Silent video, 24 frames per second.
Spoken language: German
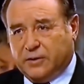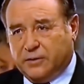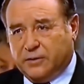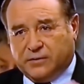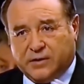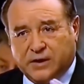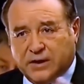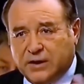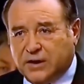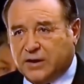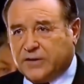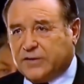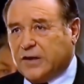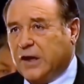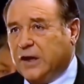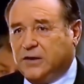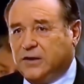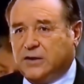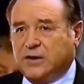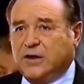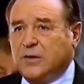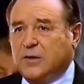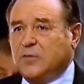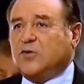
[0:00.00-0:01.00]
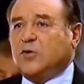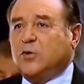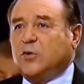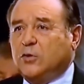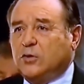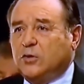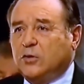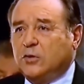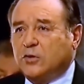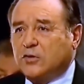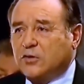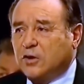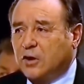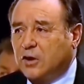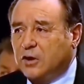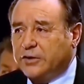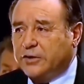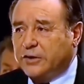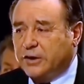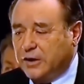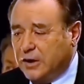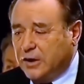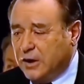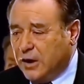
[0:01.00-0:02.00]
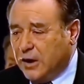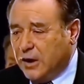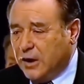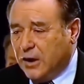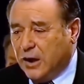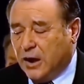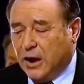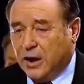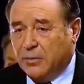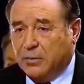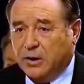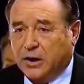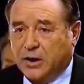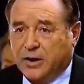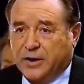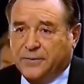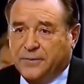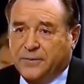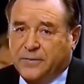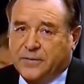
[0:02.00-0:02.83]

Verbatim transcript: auf jeder Seite gibt es so eine und solche. Aber äh,